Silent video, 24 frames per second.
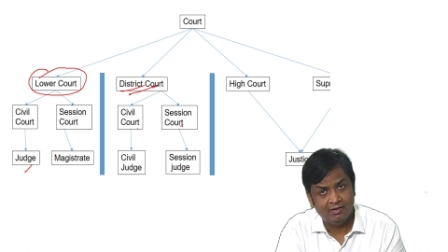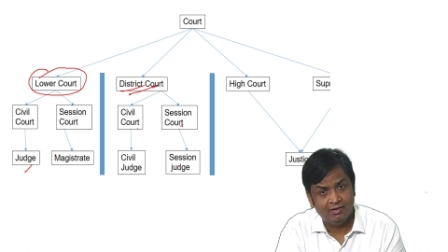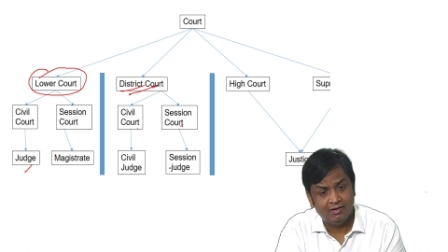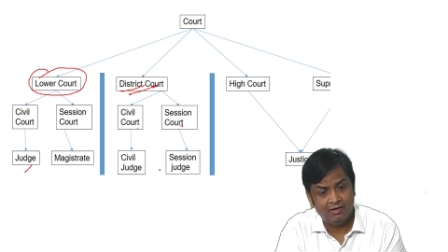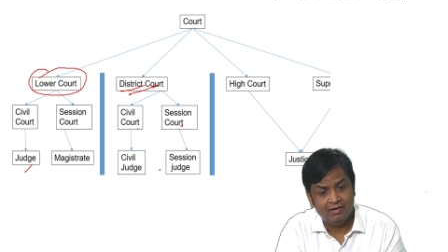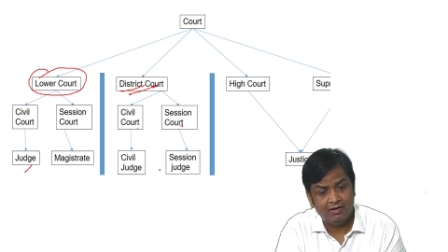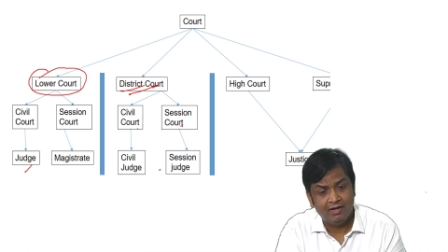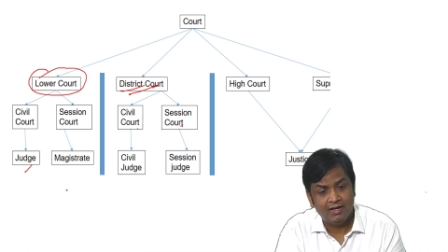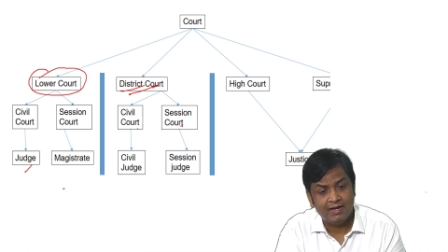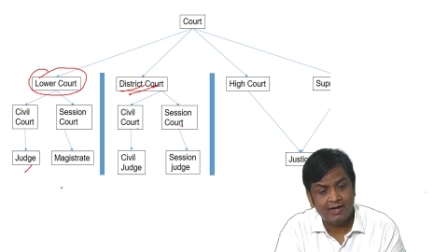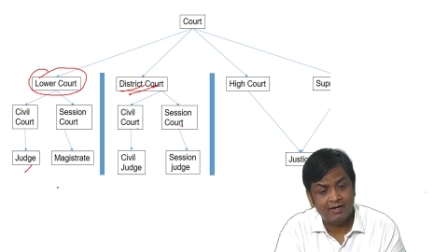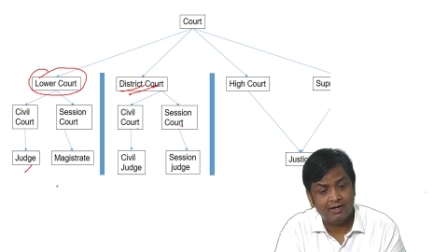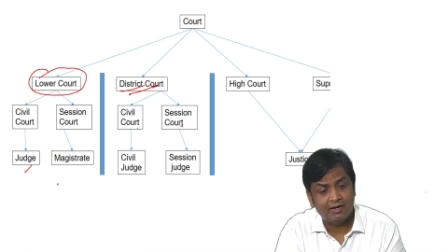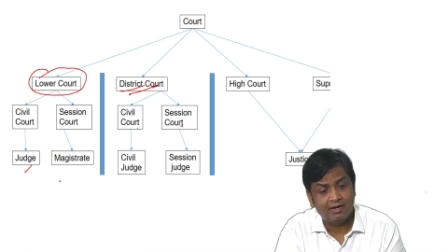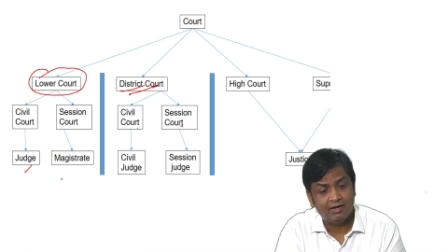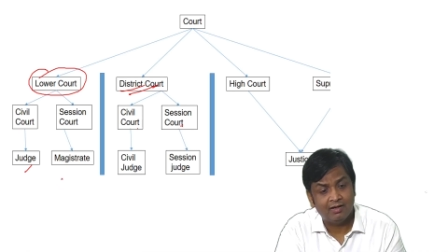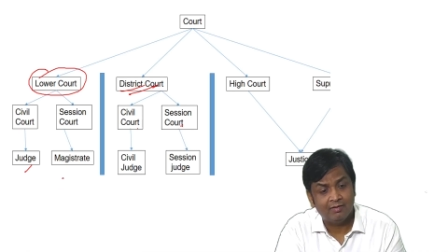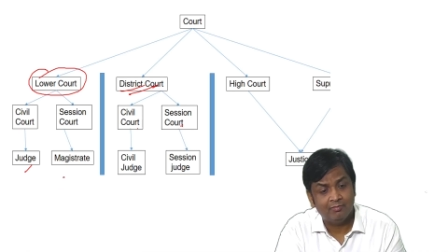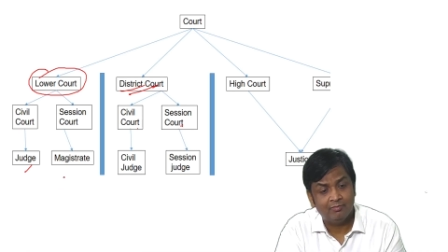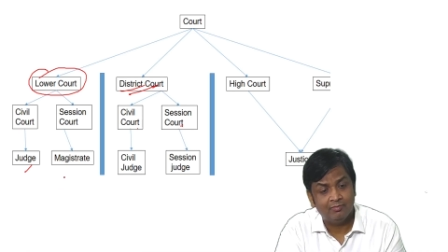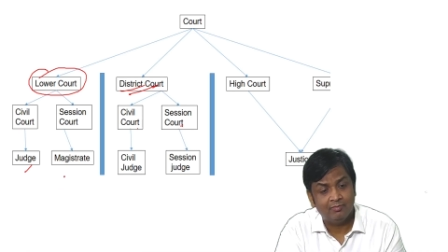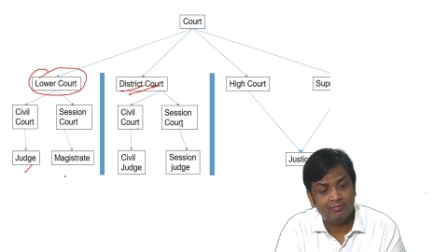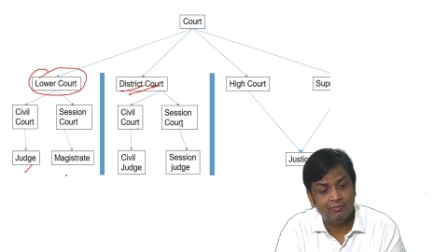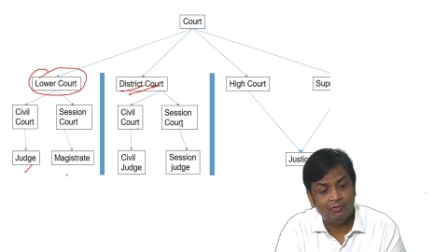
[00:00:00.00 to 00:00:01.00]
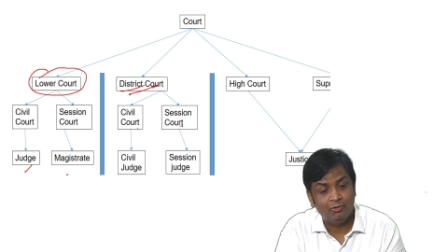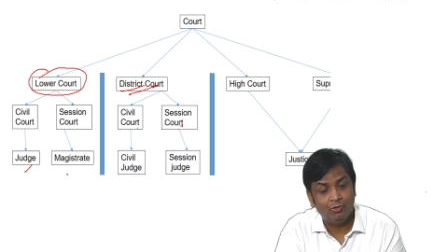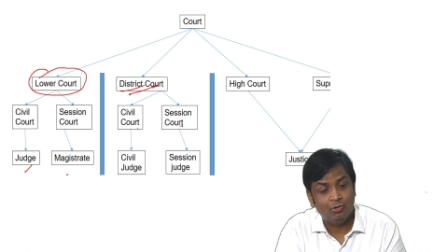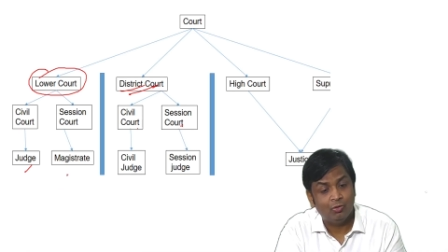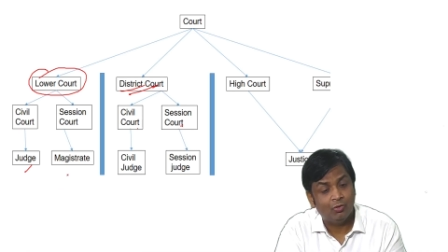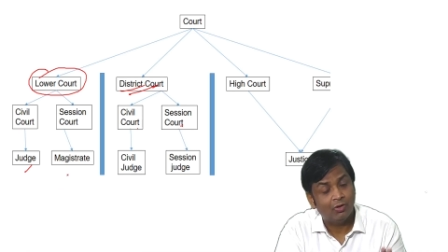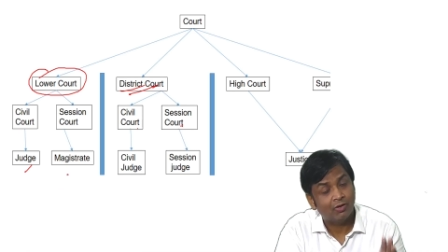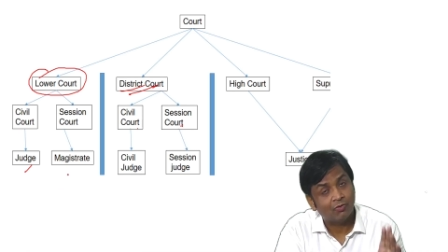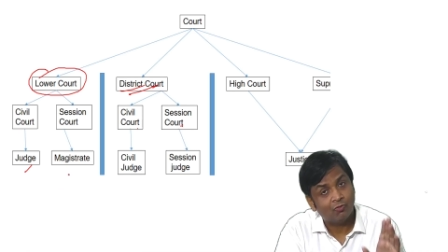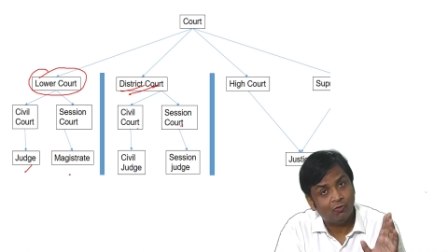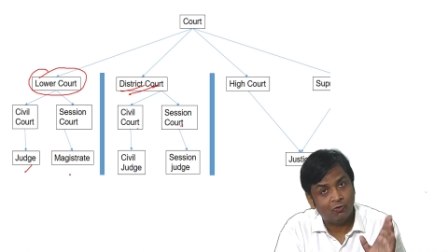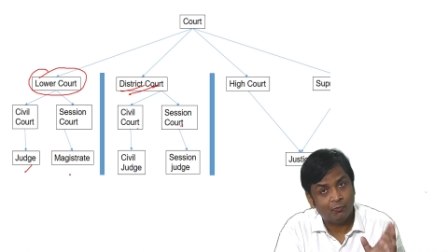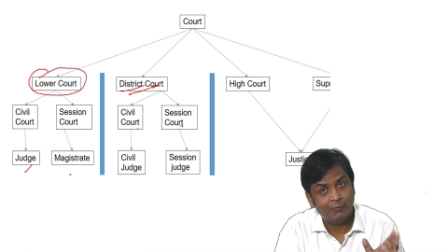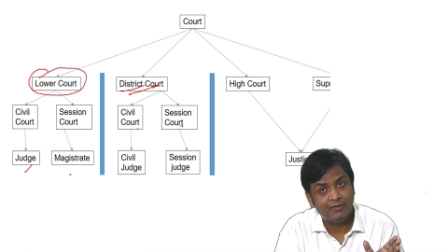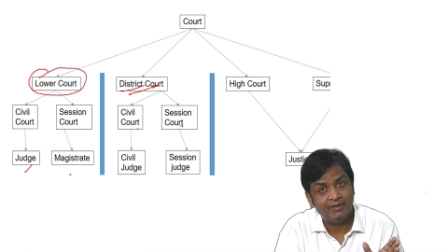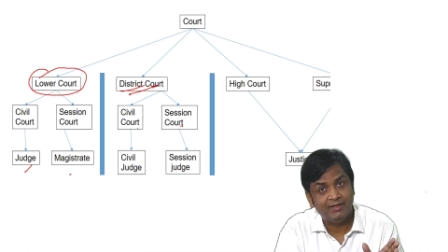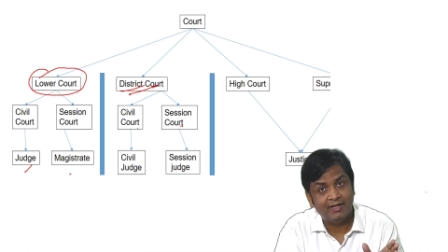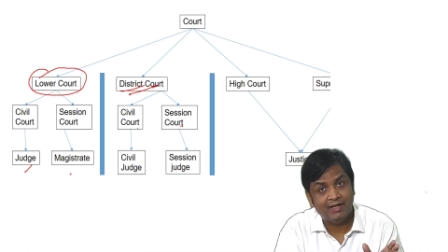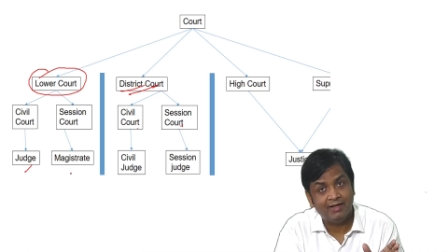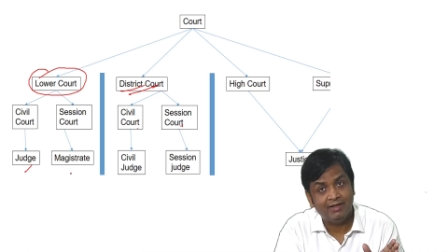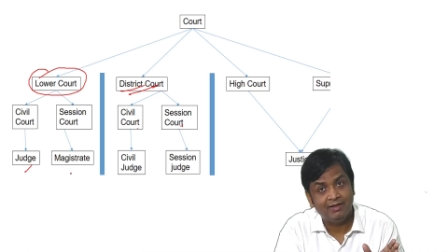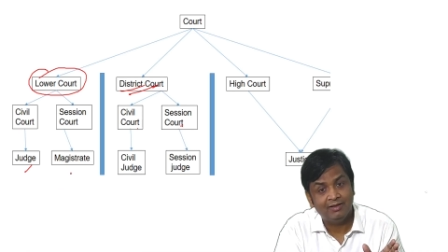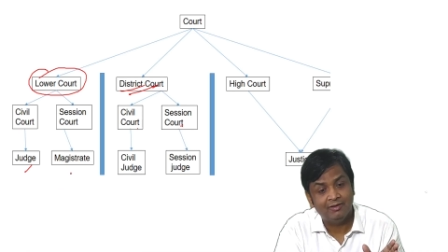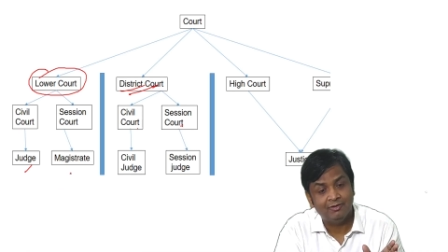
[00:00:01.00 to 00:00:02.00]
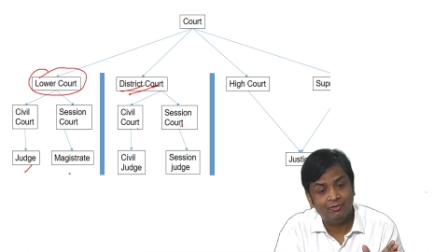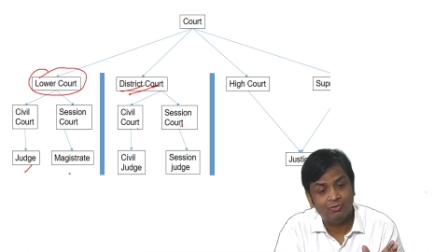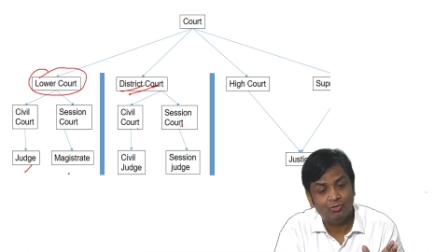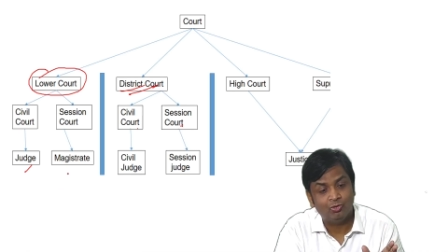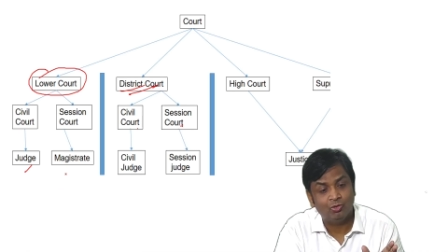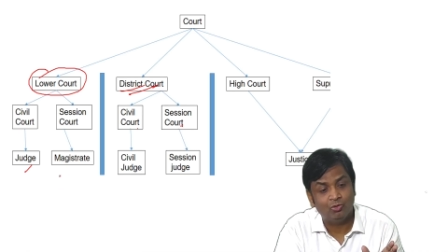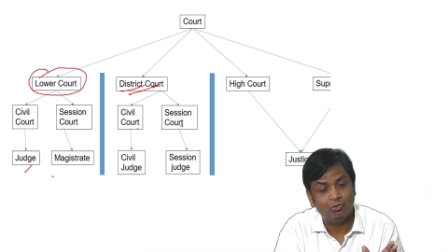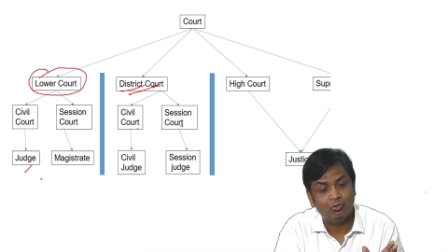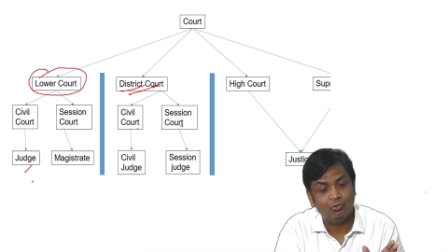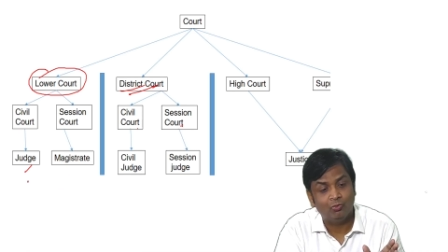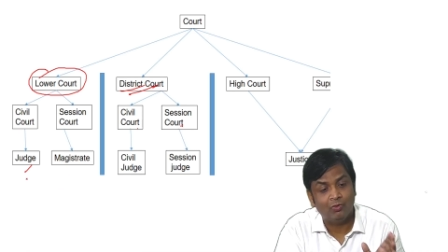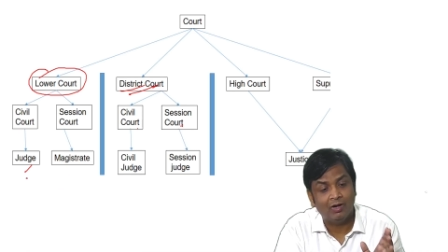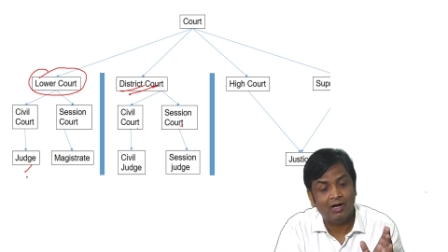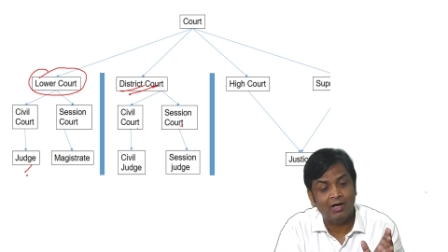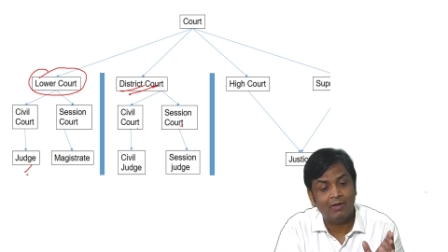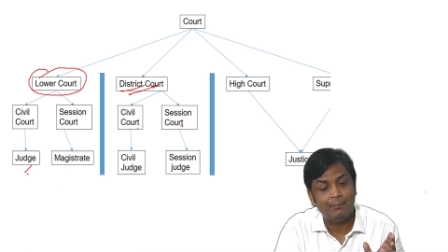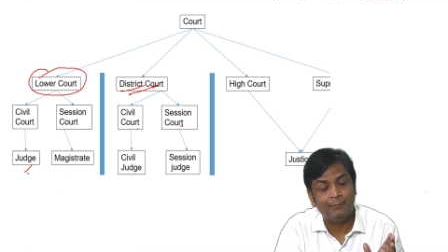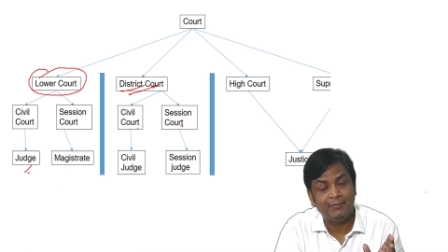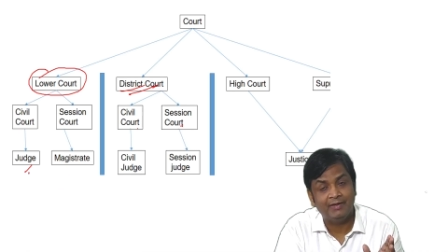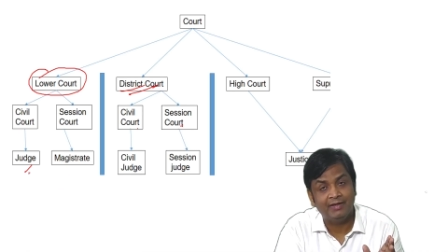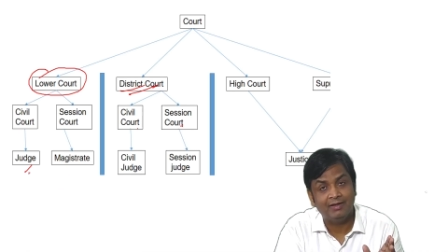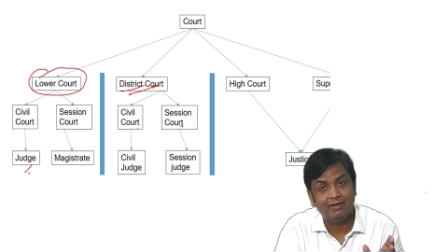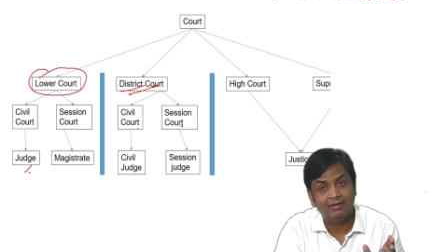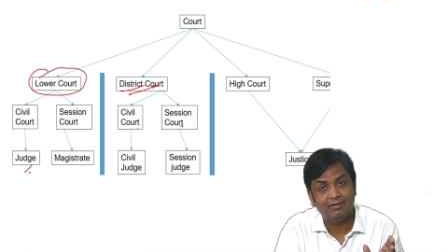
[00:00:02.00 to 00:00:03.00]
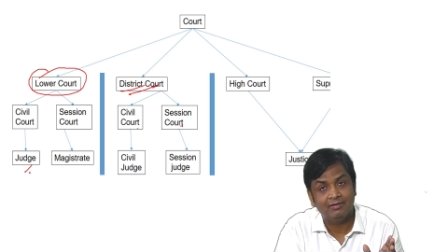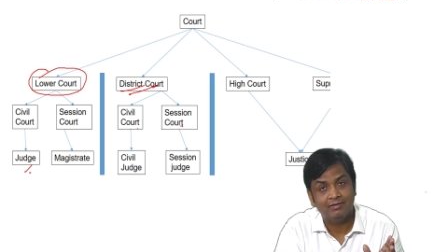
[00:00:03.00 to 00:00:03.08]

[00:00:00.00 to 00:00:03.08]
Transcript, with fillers: लेकिन अगर हम लोअर कोर्ट में जाएं तो वहाँ पे